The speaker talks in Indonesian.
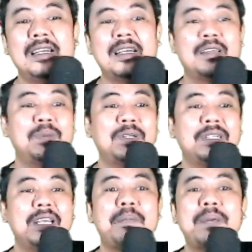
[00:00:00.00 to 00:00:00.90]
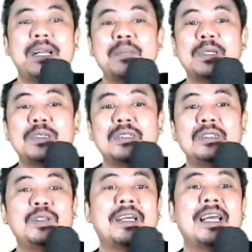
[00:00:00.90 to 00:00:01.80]
Kemudian apa yang
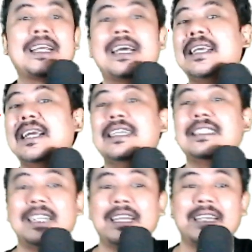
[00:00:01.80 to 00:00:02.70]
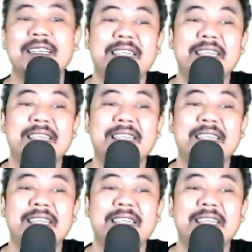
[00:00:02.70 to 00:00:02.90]
dimaksud dengan gaya listrik?